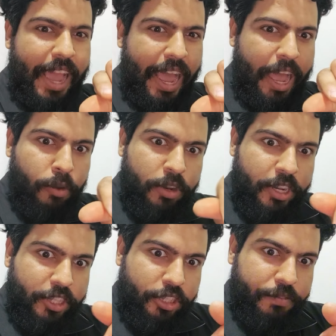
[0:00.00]
حاول
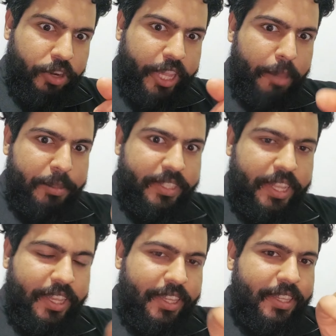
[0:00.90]
تفركه
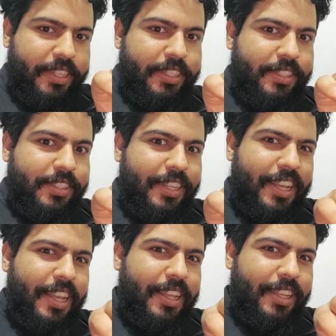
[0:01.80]
بيدك
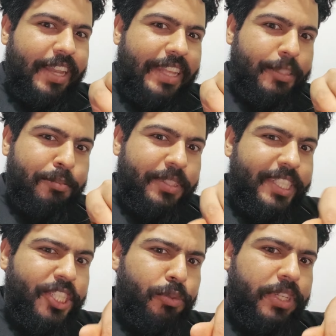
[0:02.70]
لازم
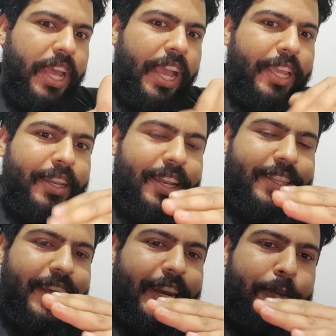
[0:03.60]
يجي وياك
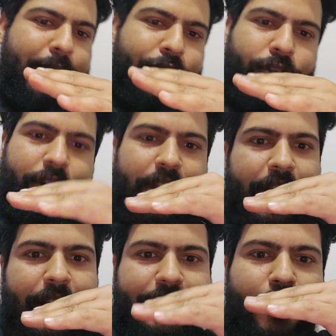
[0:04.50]
تقريبا شلون
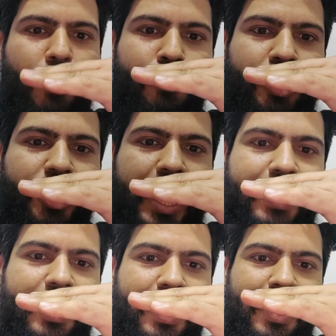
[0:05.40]
هسه هو مو هيج
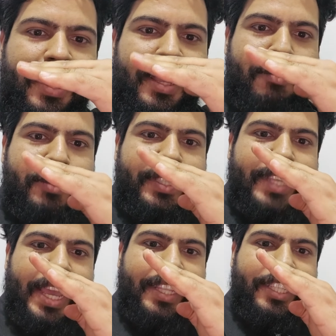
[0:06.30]
عدل
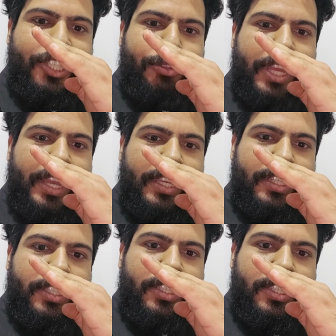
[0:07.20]
بالزايد يجي وياك
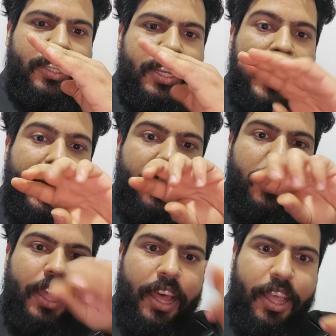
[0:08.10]
هيج لكن
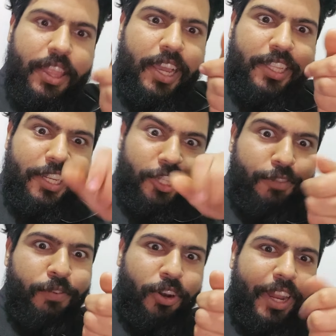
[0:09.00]
إذا إذا قدرت
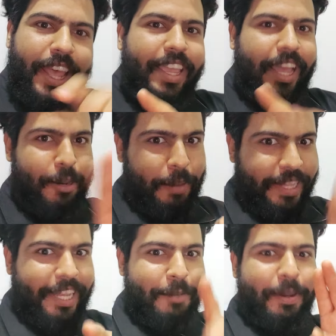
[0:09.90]
تفره يعني
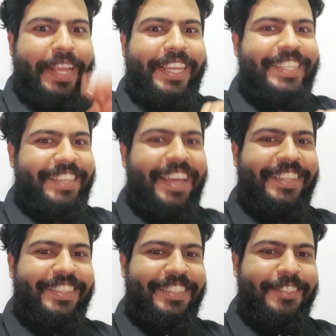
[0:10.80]
بعدك مرخي زايد